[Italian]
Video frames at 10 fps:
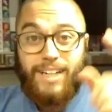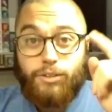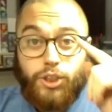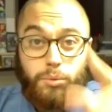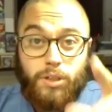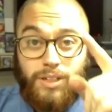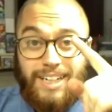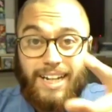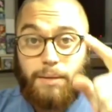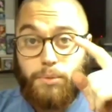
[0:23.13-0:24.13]
allora eccoci qui con
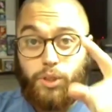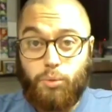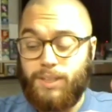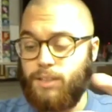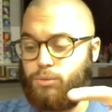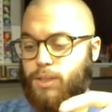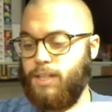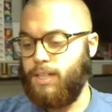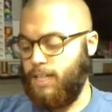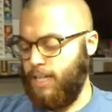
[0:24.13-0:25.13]
il cambio di inquadratura